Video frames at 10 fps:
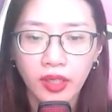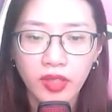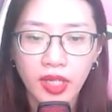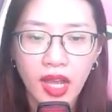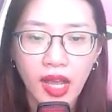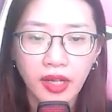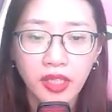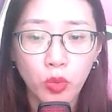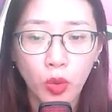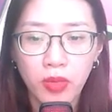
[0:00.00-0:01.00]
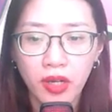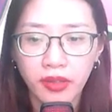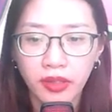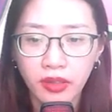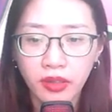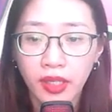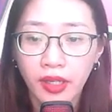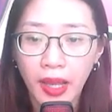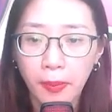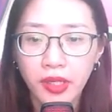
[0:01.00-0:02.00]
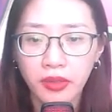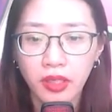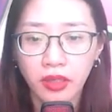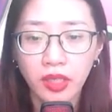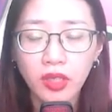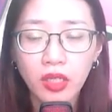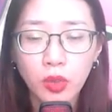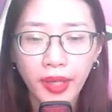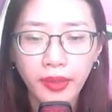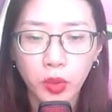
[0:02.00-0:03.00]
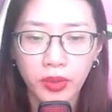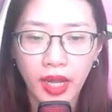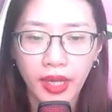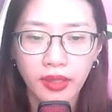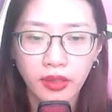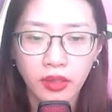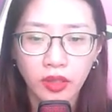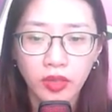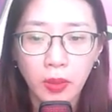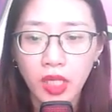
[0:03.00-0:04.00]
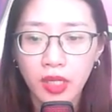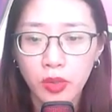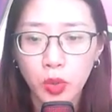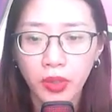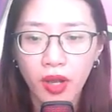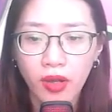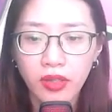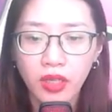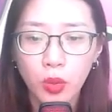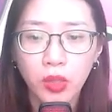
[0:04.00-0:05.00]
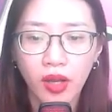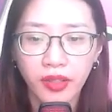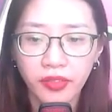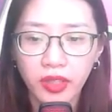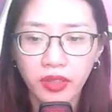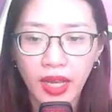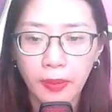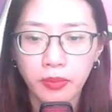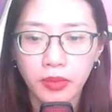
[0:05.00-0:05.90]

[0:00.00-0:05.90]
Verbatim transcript: Chỉ là khi một lần nữa cảm nhận được khí tức quen thuộc này, tâm tình của nó không khỏi phức tạp.